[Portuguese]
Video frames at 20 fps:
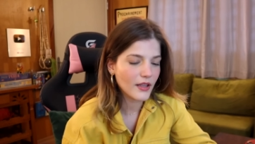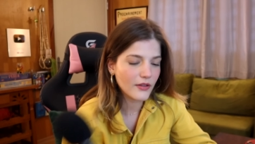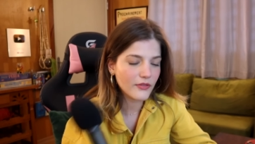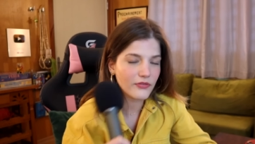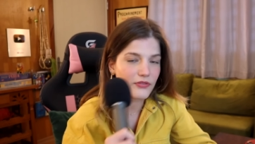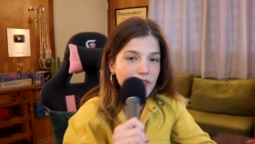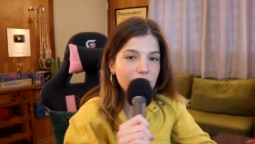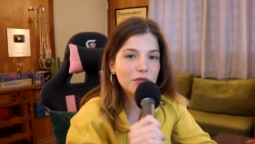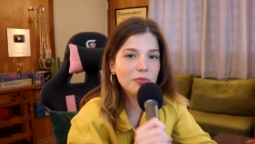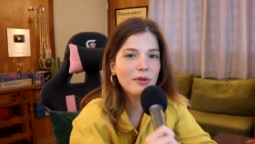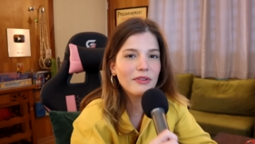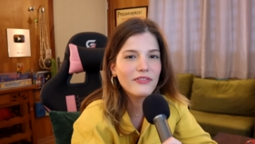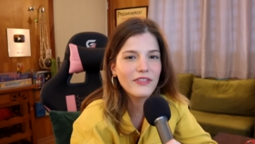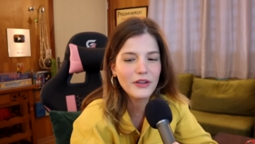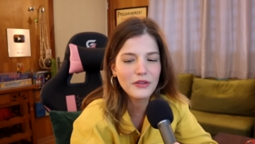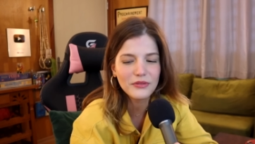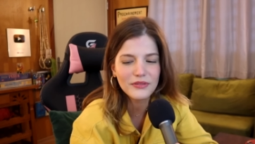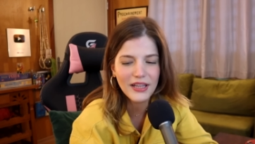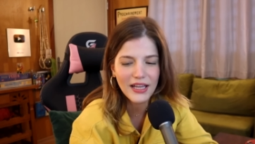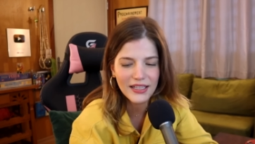Fiz uma
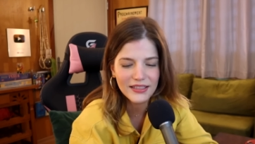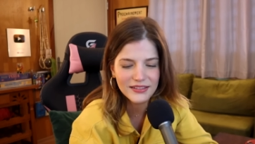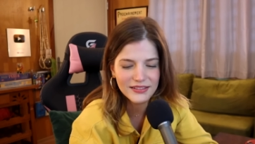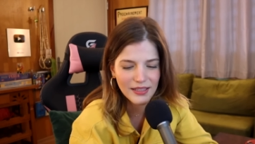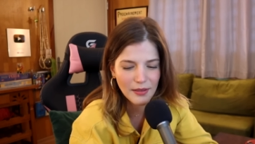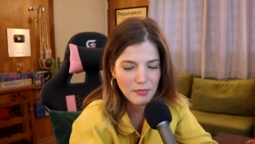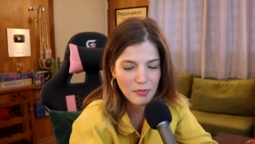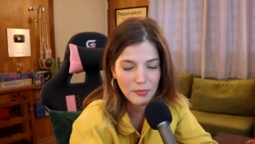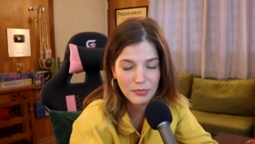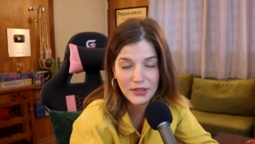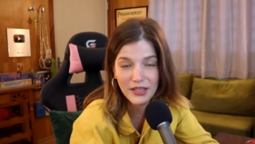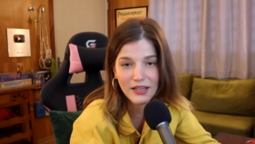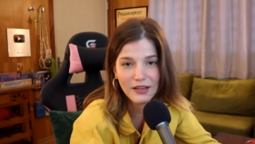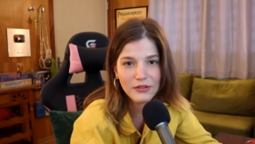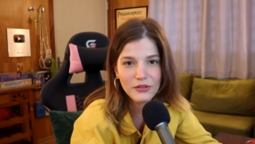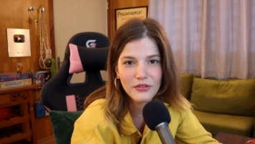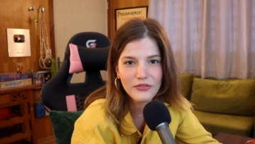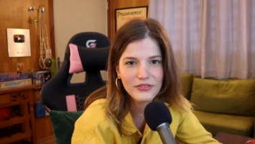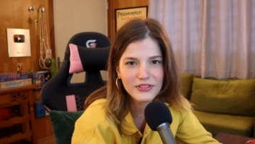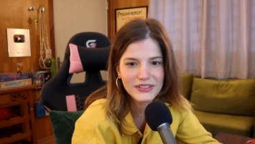faculdade, sabe? Por que, que
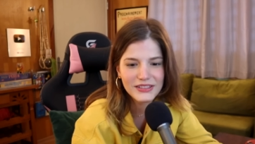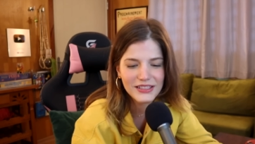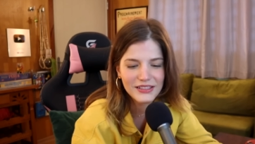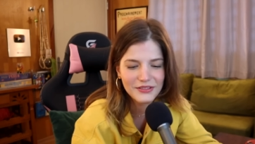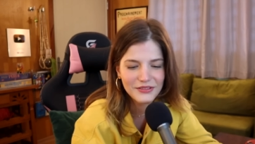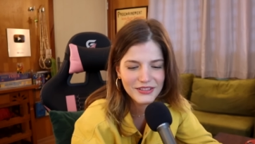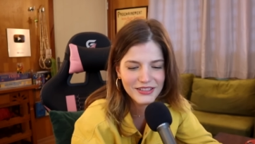eu tô fazendo